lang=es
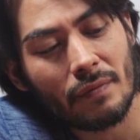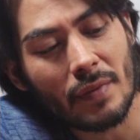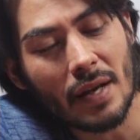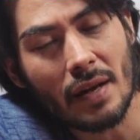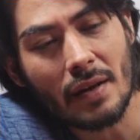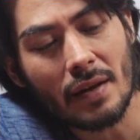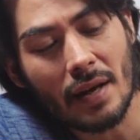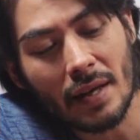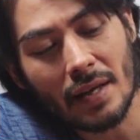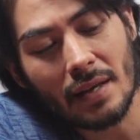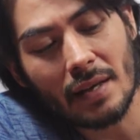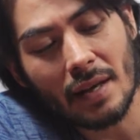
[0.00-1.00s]
Mira,
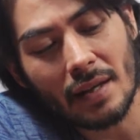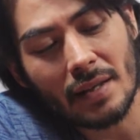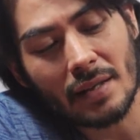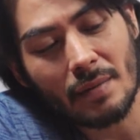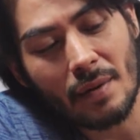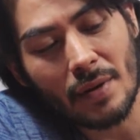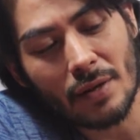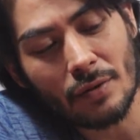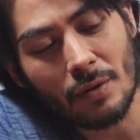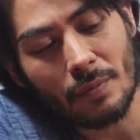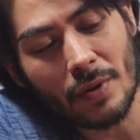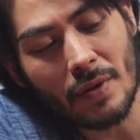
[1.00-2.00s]
aquí, aquí se me
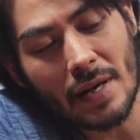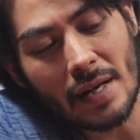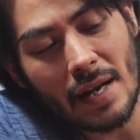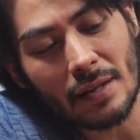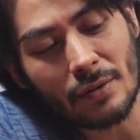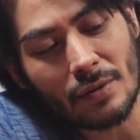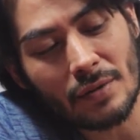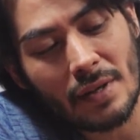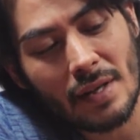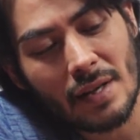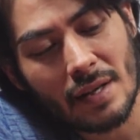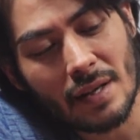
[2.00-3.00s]
habilitó, pero hay ratos
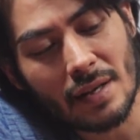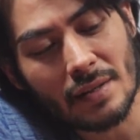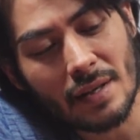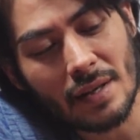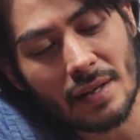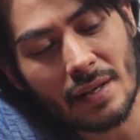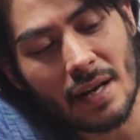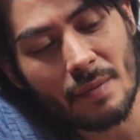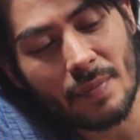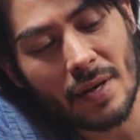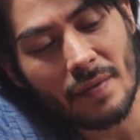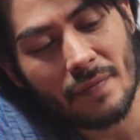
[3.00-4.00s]
que se le
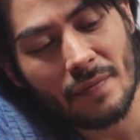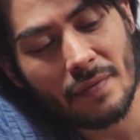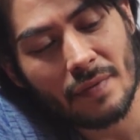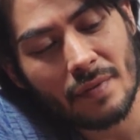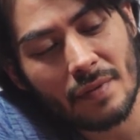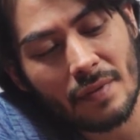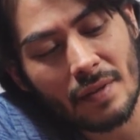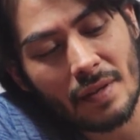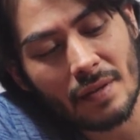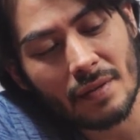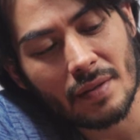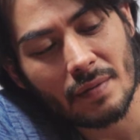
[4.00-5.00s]
escapa.
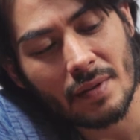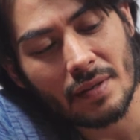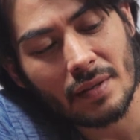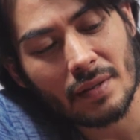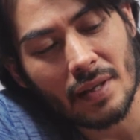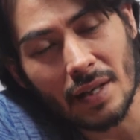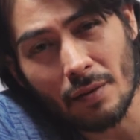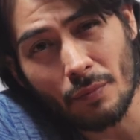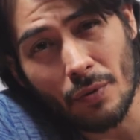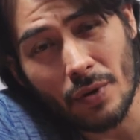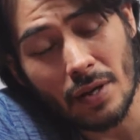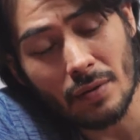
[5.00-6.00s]
Si ves, tarda un
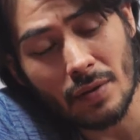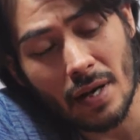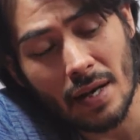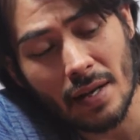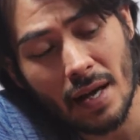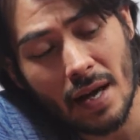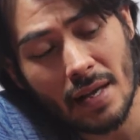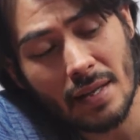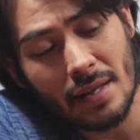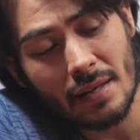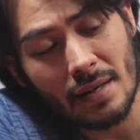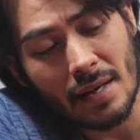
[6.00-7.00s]
poquito en realidad.
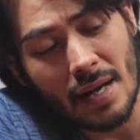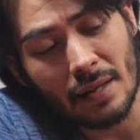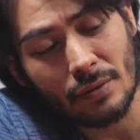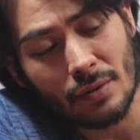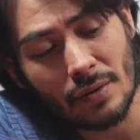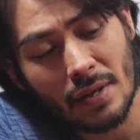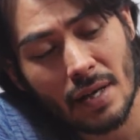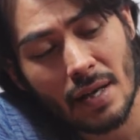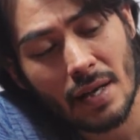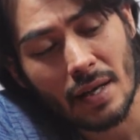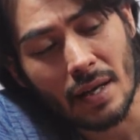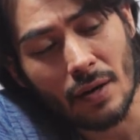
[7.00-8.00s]
Hay ratos
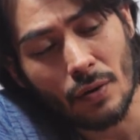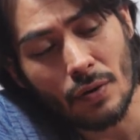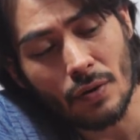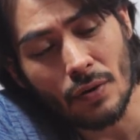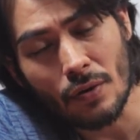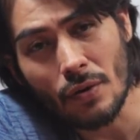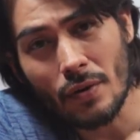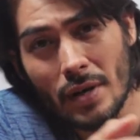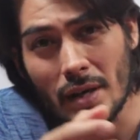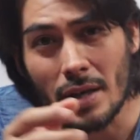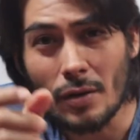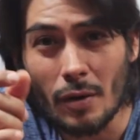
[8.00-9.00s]
que lo coloco
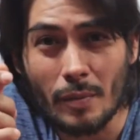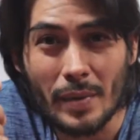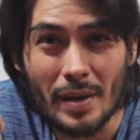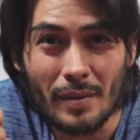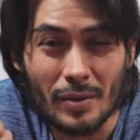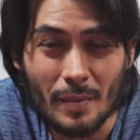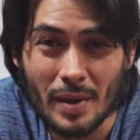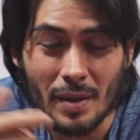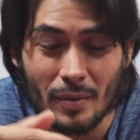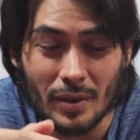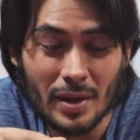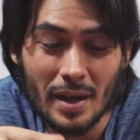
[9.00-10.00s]
y no me, no me
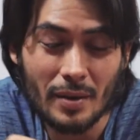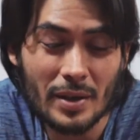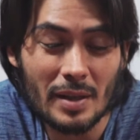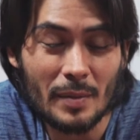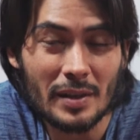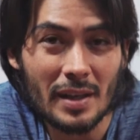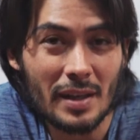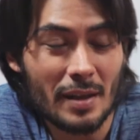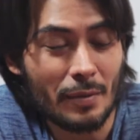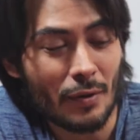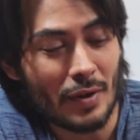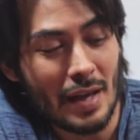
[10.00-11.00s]
desbloquea. Ahorita me está
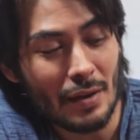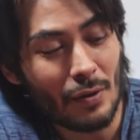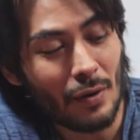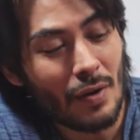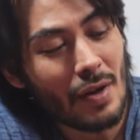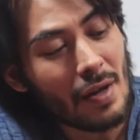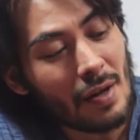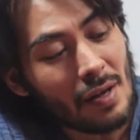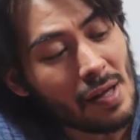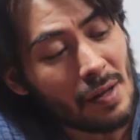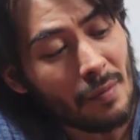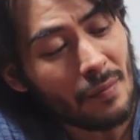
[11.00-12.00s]
desbloqueando
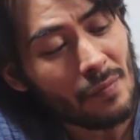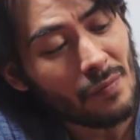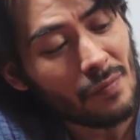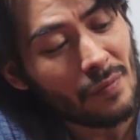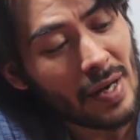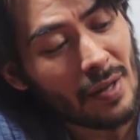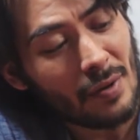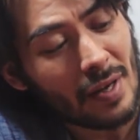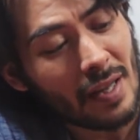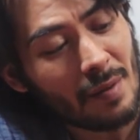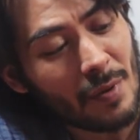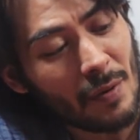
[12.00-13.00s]
eh, para no
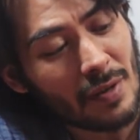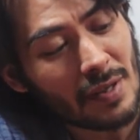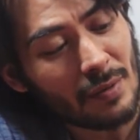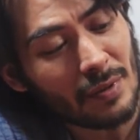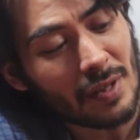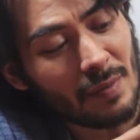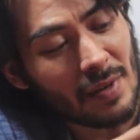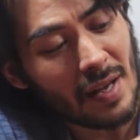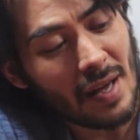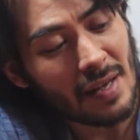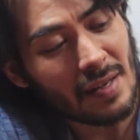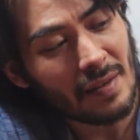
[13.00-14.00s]
quedar en vergüenza con ustedes.
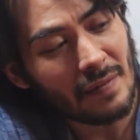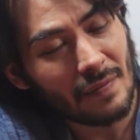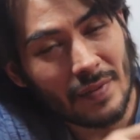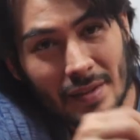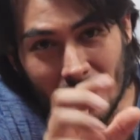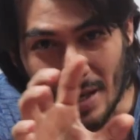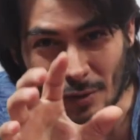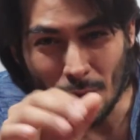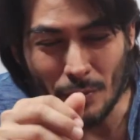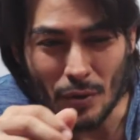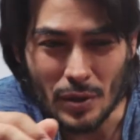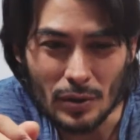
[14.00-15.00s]
Mira, ahí tardó
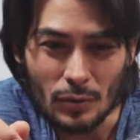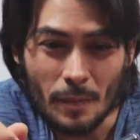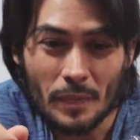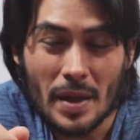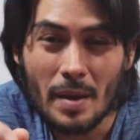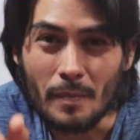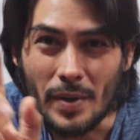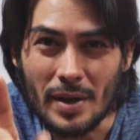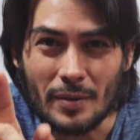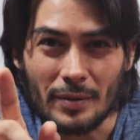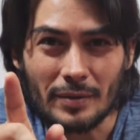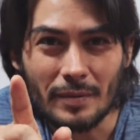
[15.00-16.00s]
un poquito.
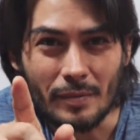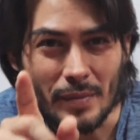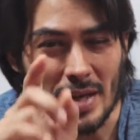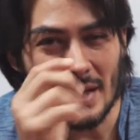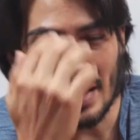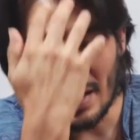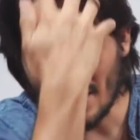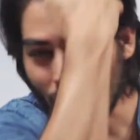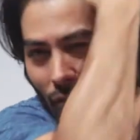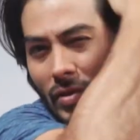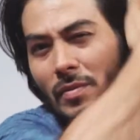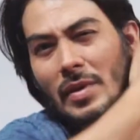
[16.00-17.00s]
Pero miren el
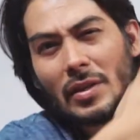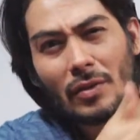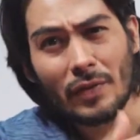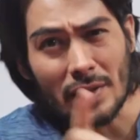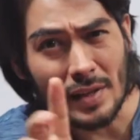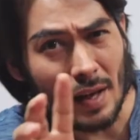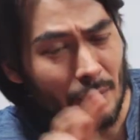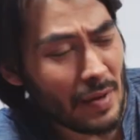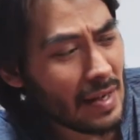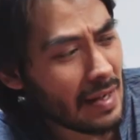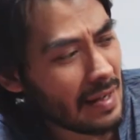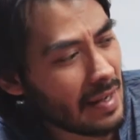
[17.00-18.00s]
reconocimiento facial.
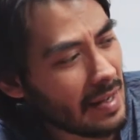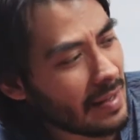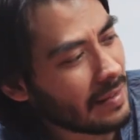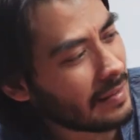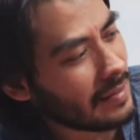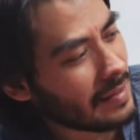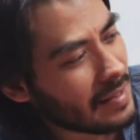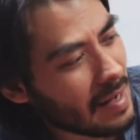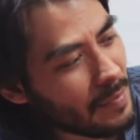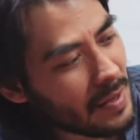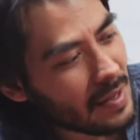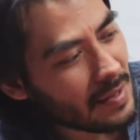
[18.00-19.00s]
Miren qué
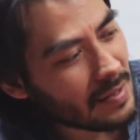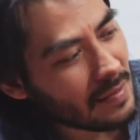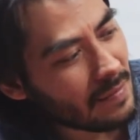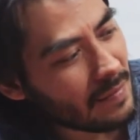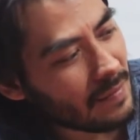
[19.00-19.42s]
rapidez.